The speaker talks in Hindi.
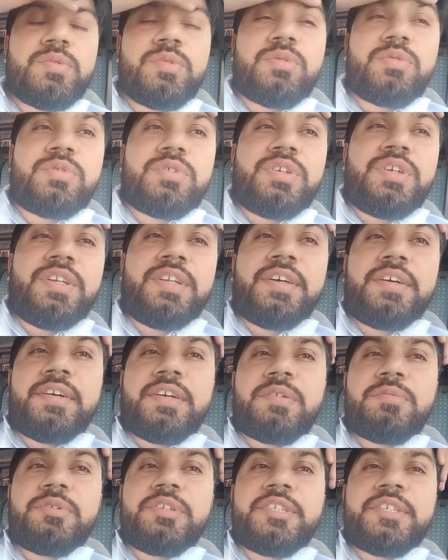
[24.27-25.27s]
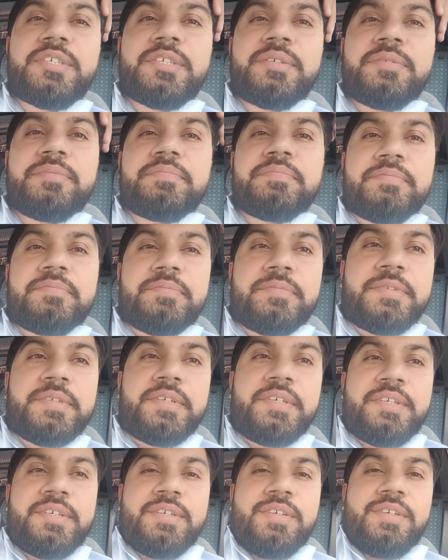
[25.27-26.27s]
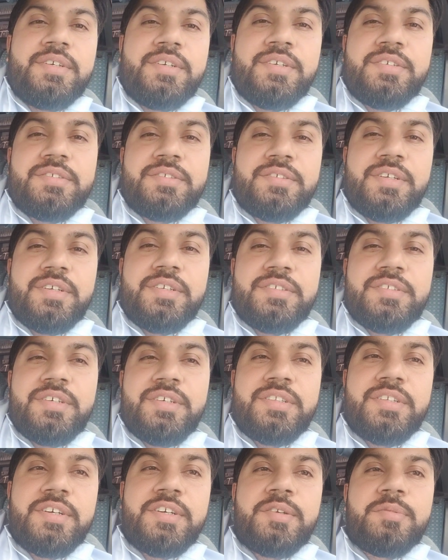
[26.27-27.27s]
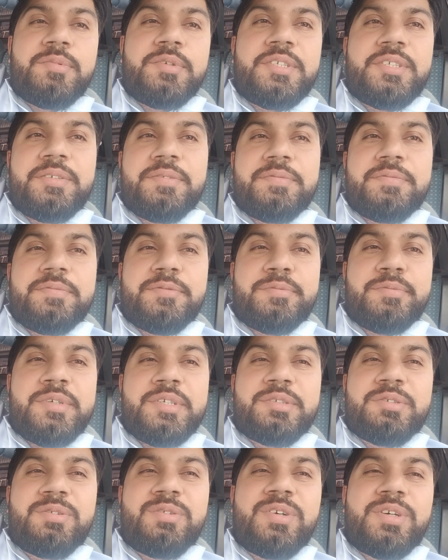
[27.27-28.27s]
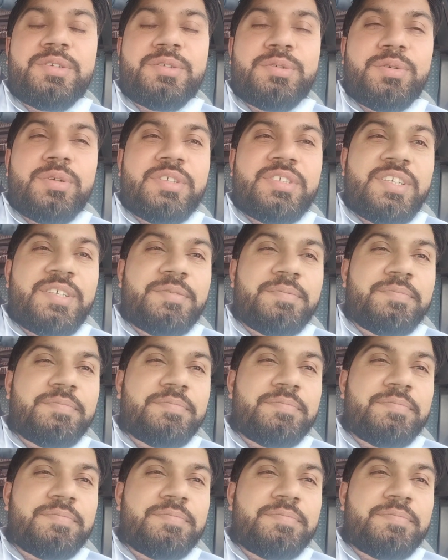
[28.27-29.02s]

रूटीन है आठ बजे साढ़े सात आठ बजे मैं चलो आज थोड़ा सा